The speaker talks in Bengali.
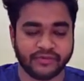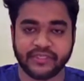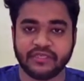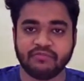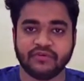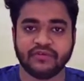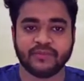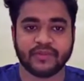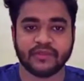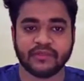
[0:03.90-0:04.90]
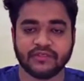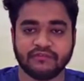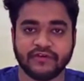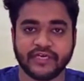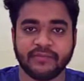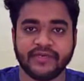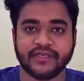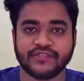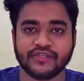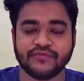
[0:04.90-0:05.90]
আজকে আমার অনেকদিন পর
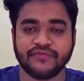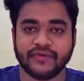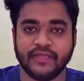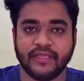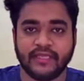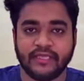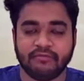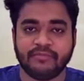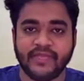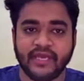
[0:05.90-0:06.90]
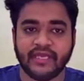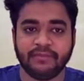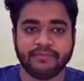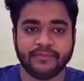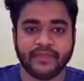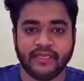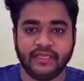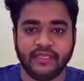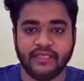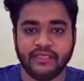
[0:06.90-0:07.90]
ফান্ডামেন্টালস অফ বিআইএম
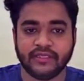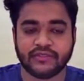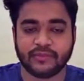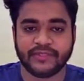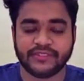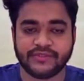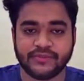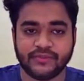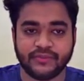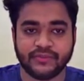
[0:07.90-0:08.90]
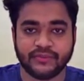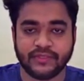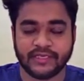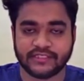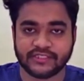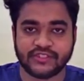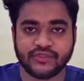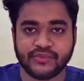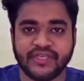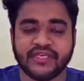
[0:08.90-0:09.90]
এই টপিক্সটুকুর
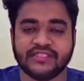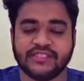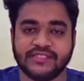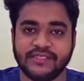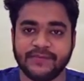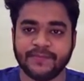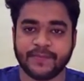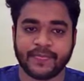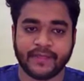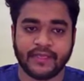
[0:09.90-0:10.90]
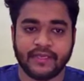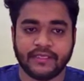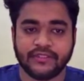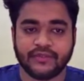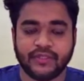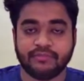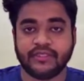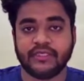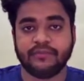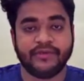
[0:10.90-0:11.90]
লেকচার টু নিয়ে আসতেছি তো
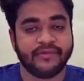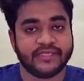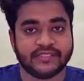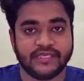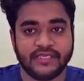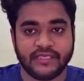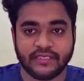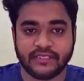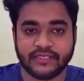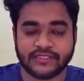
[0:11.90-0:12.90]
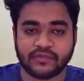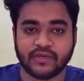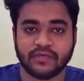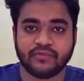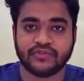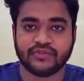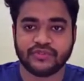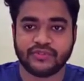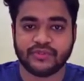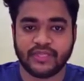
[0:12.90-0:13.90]
আমরা প্রিভিয়াসলি লেকচার ওয়ান
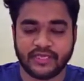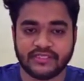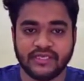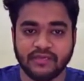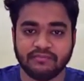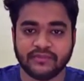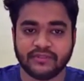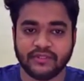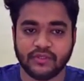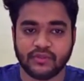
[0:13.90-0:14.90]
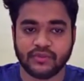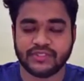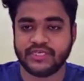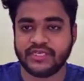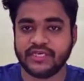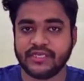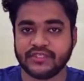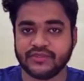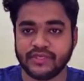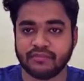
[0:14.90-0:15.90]
পর্যন্ত দেখেছিলাম তো
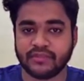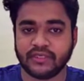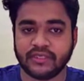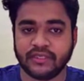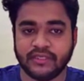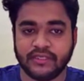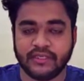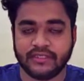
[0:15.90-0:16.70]
সেইটারই আসলে আমরা